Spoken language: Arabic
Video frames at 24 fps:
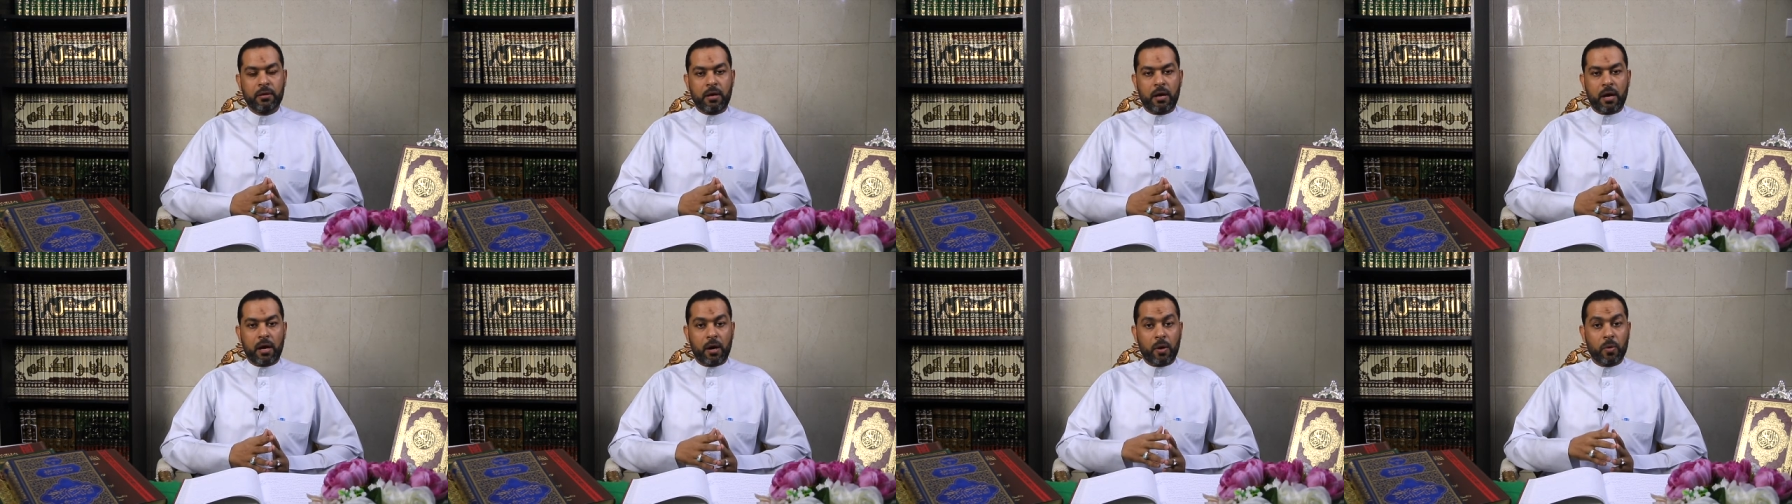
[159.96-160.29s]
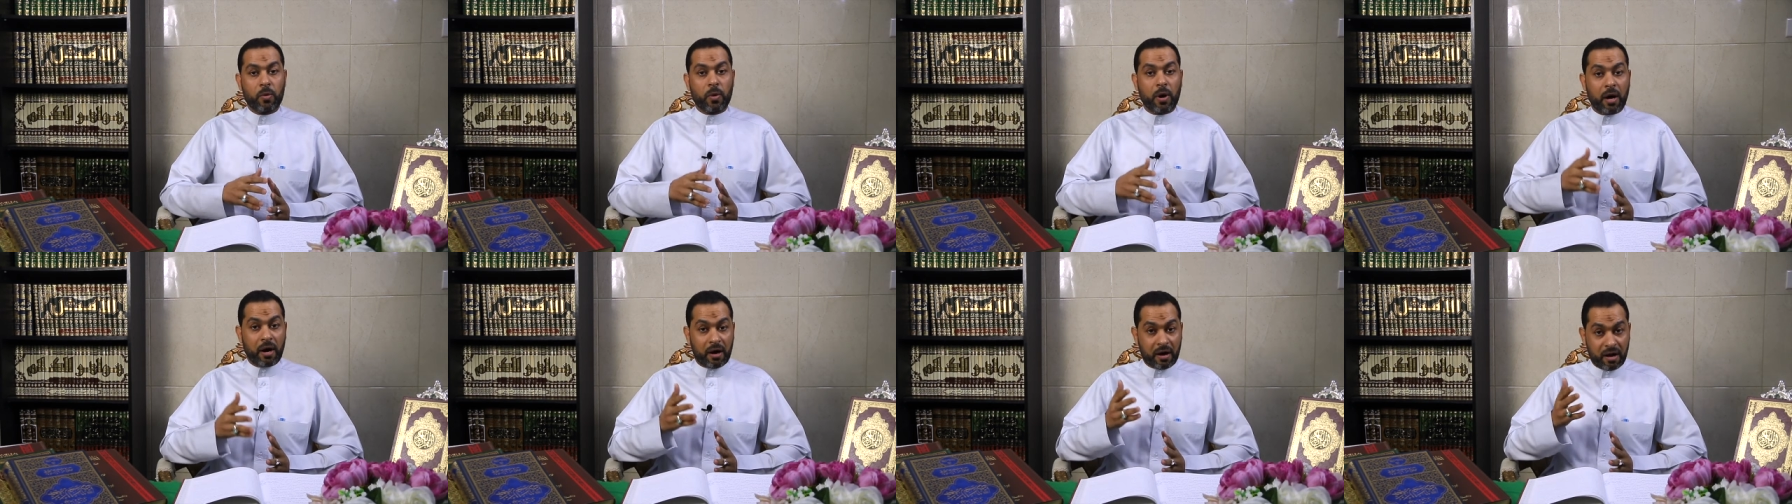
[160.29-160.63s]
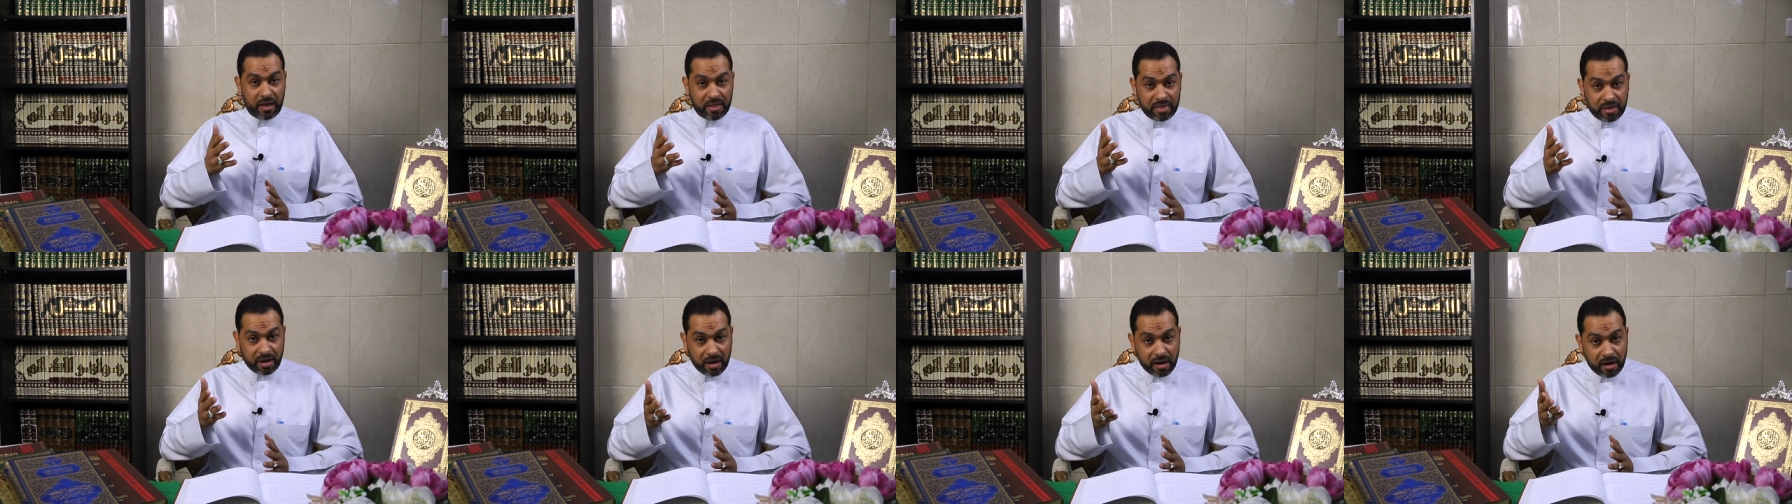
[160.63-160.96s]
أو
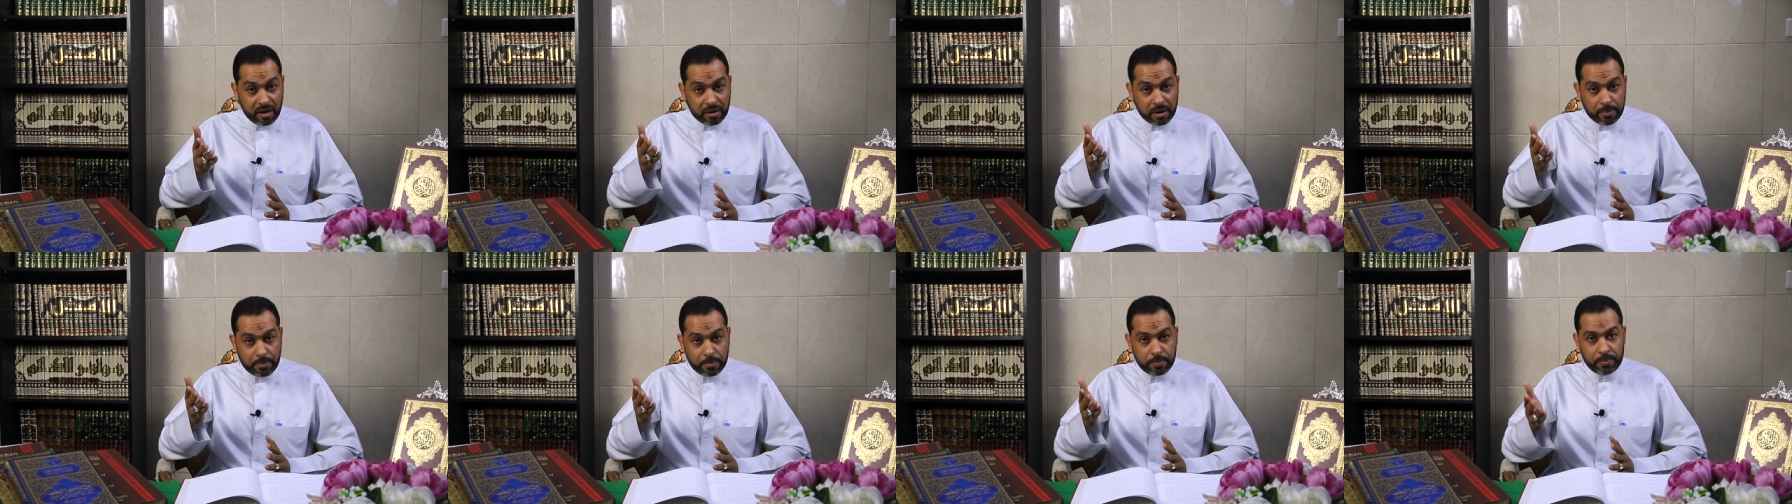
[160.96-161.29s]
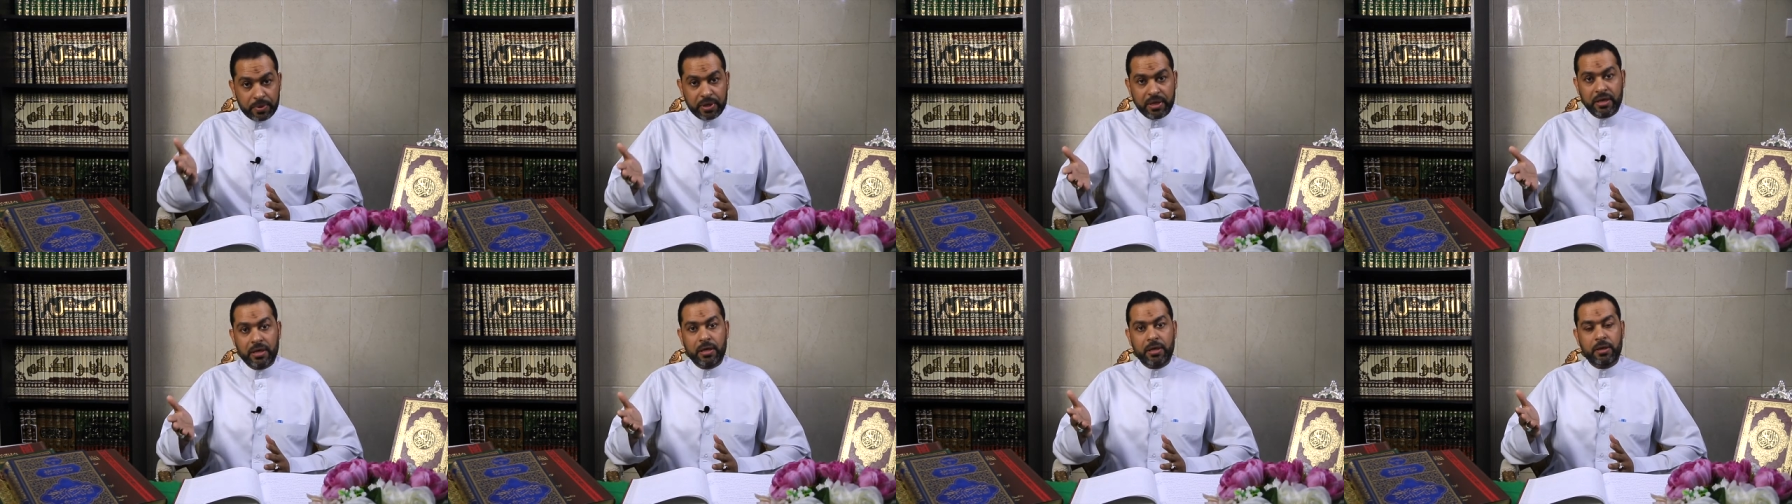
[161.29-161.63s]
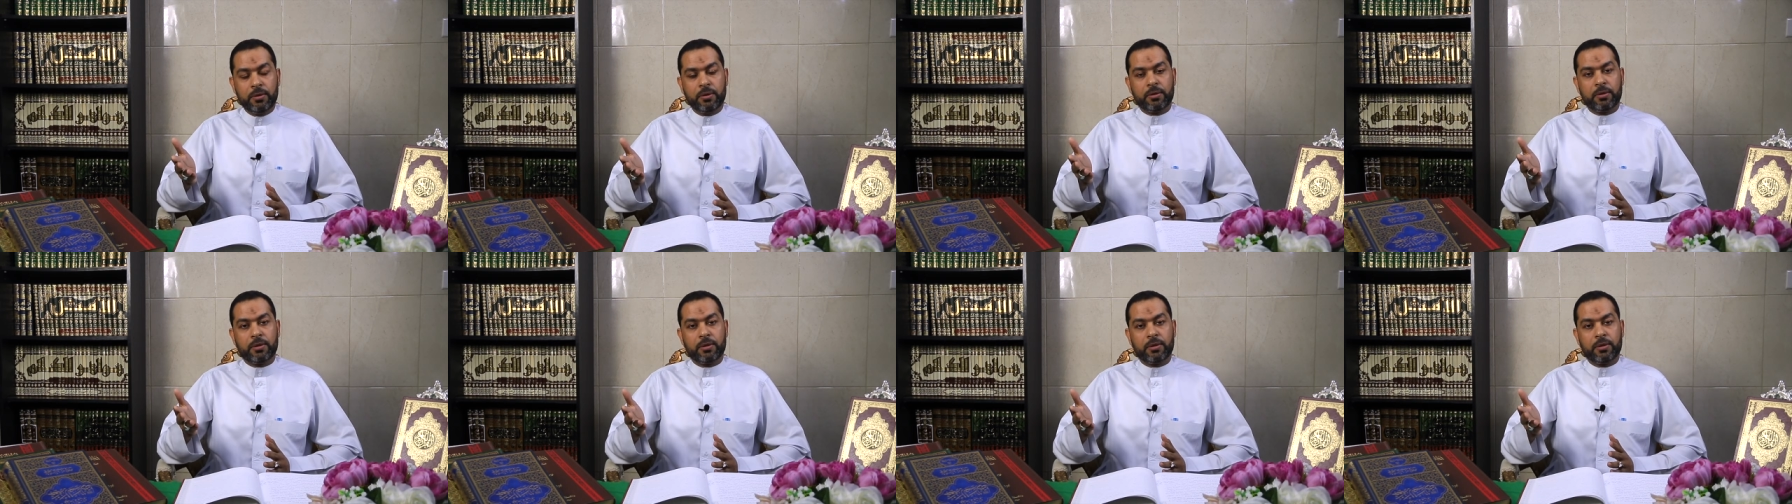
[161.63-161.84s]
هذا ربي